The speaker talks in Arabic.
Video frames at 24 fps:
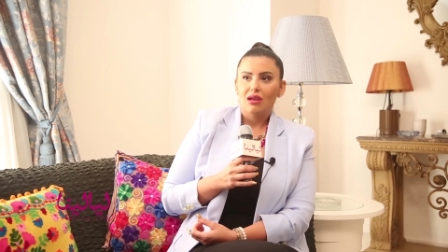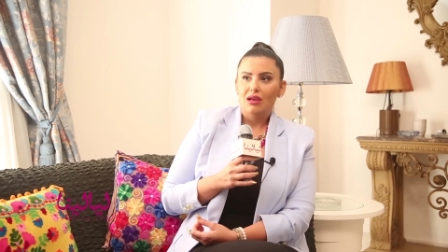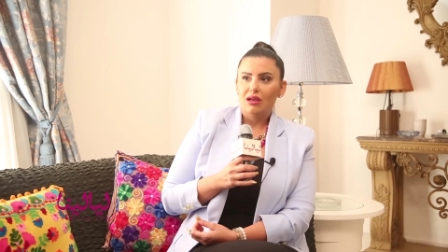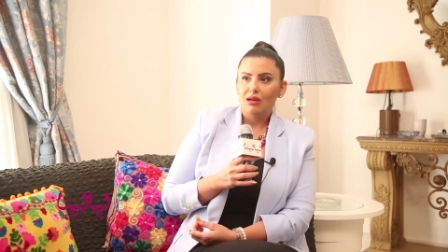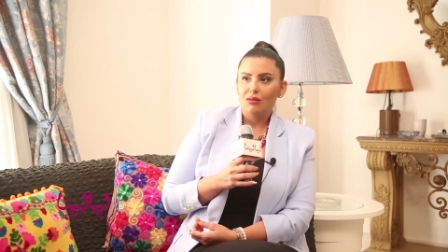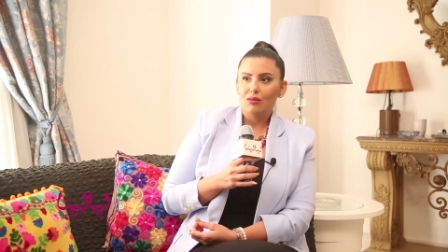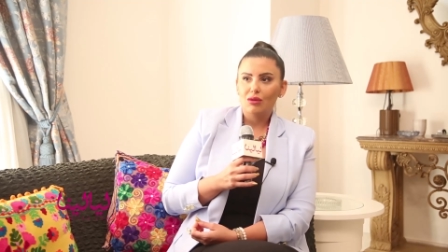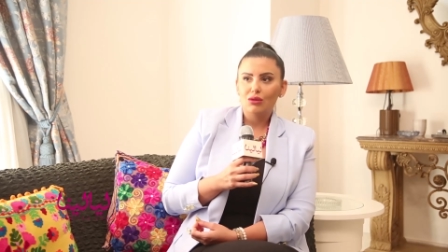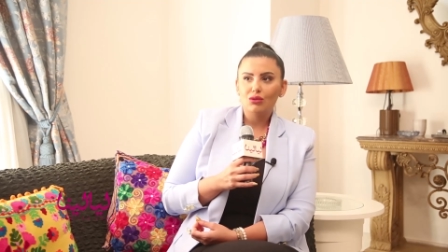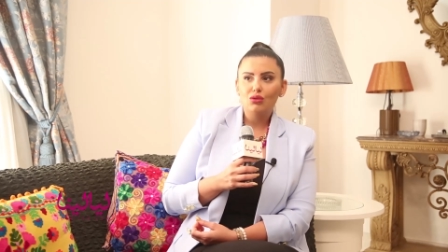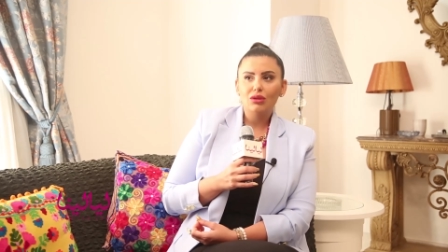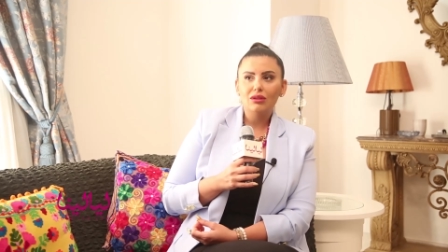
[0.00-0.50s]

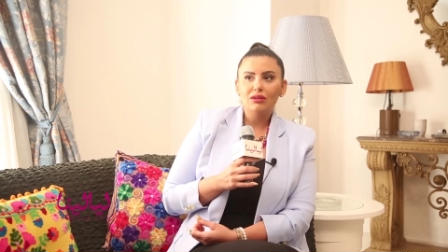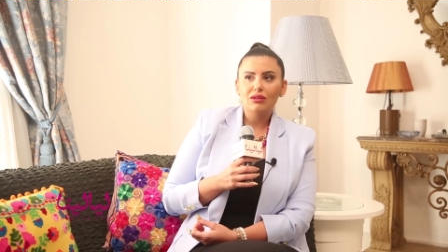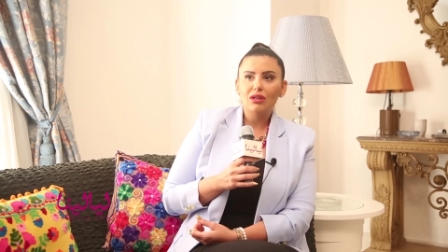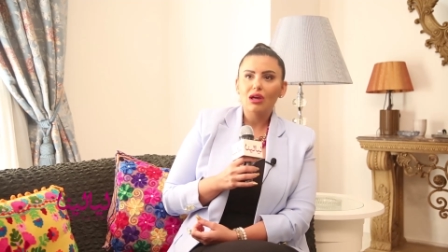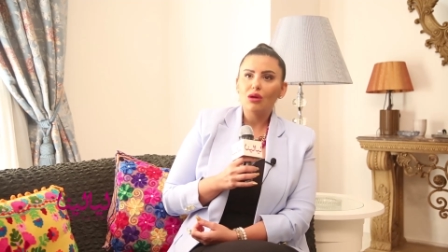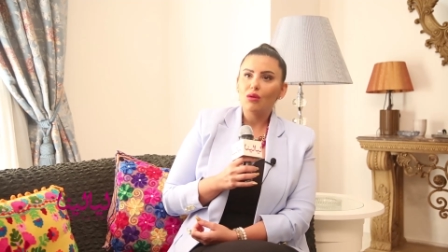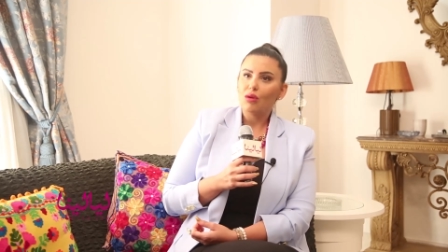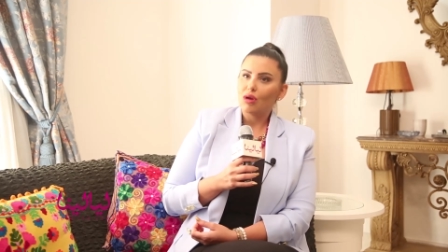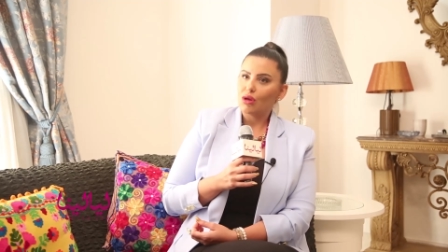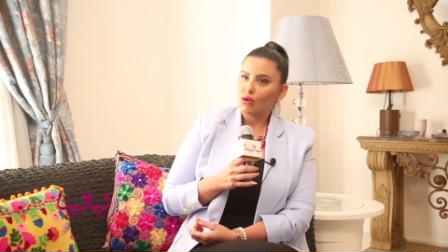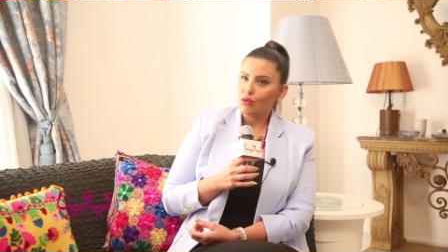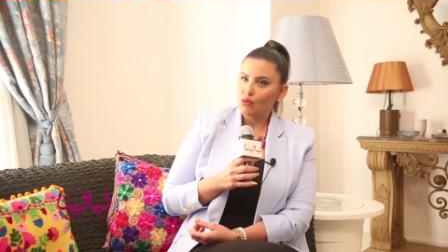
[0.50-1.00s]
الموضوع
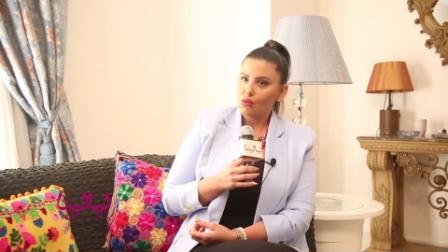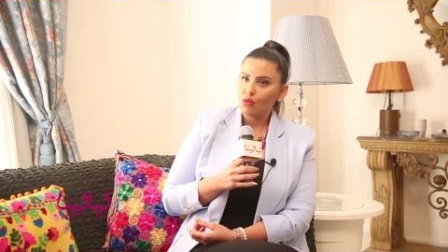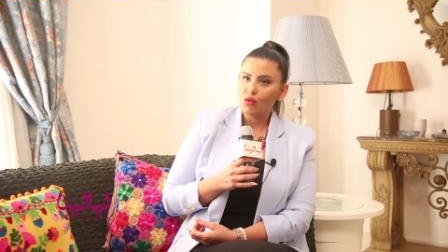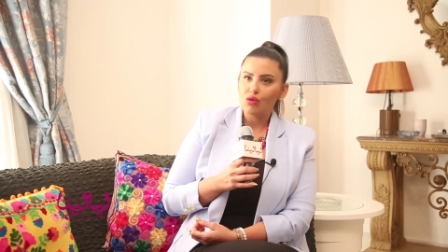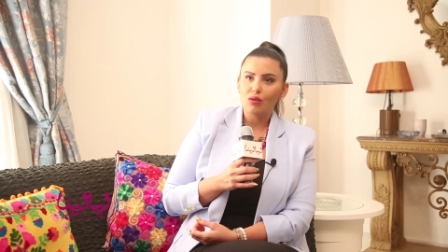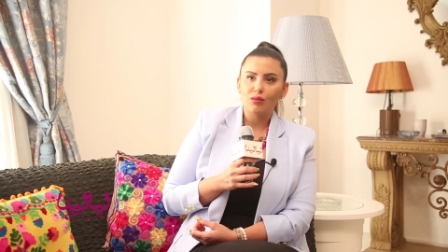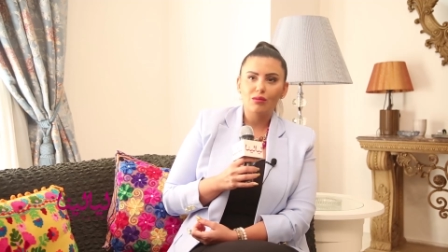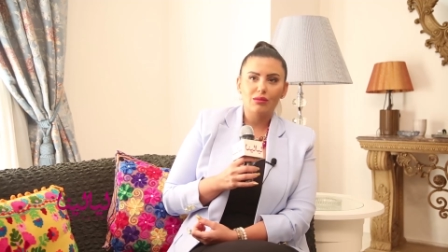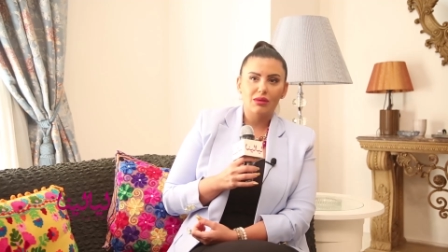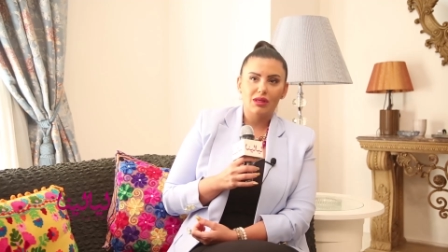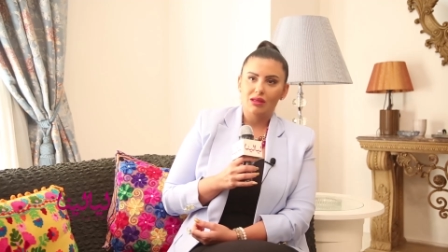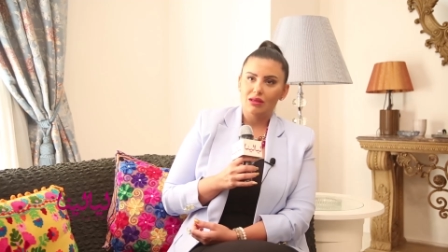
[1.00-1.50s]
انتهى
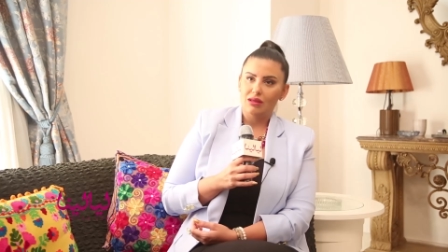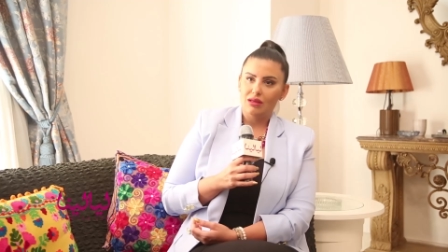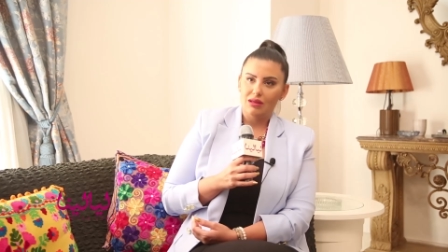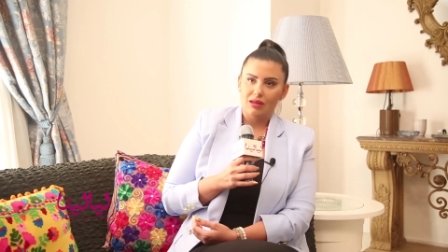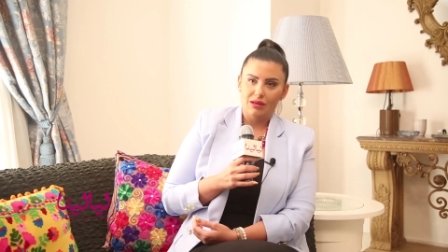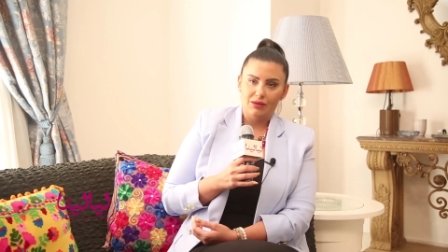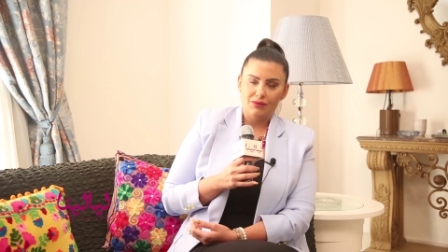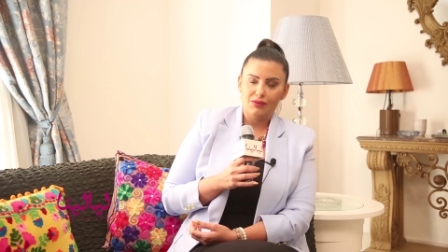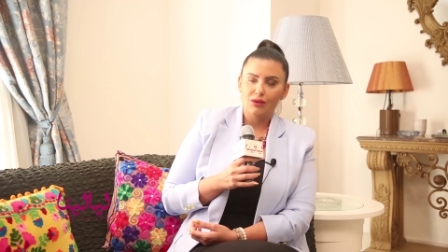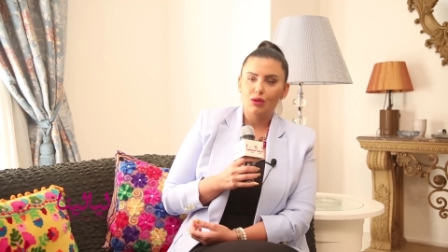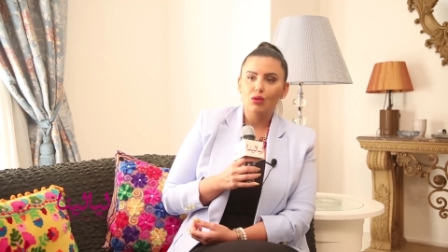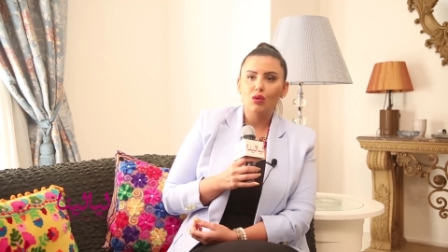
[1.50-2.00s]
وارجوكم آه،
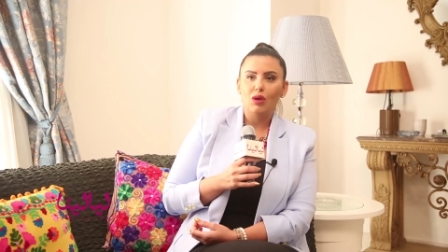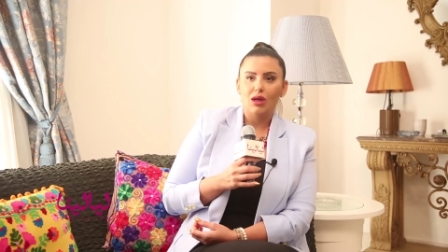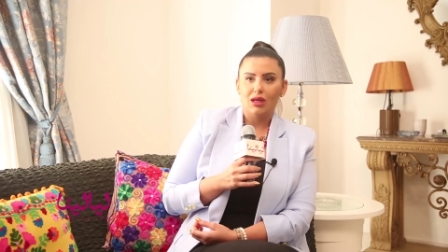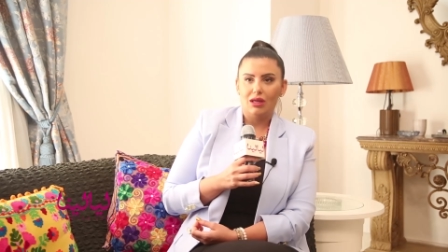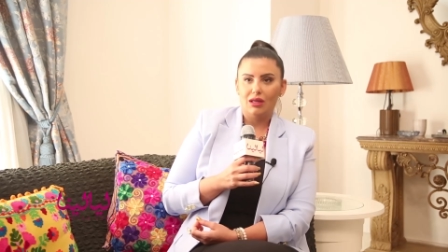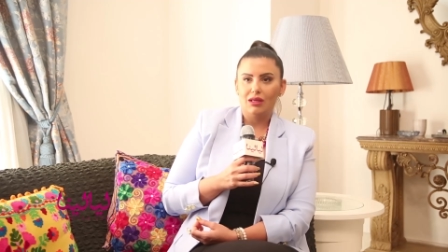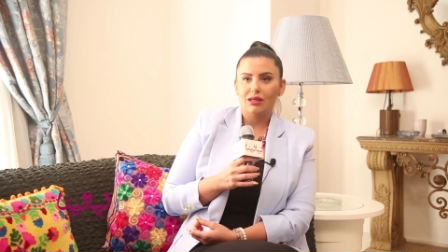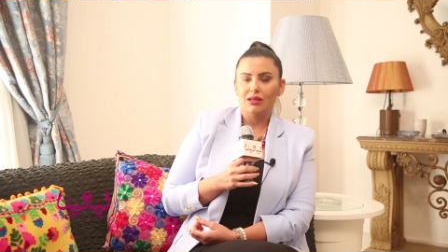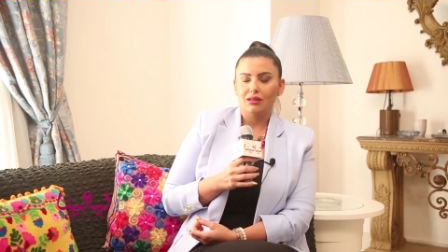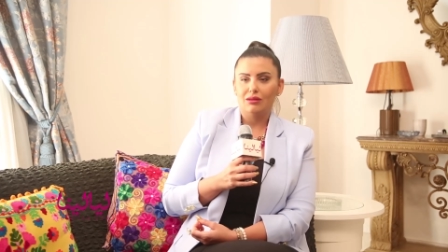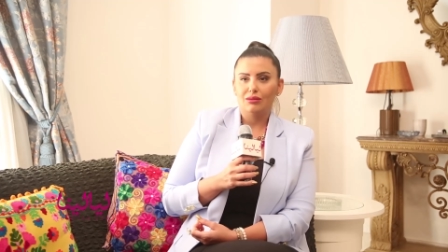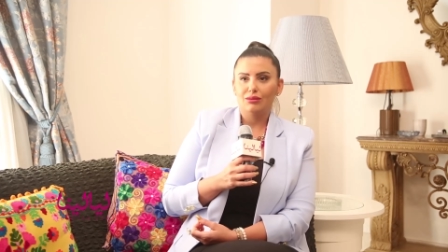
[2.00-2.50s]
اقفلوه
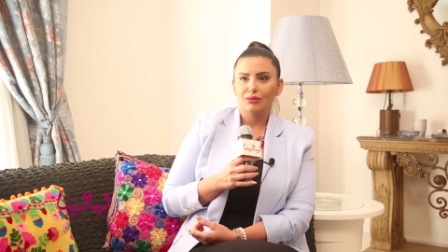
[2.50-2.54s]
على كده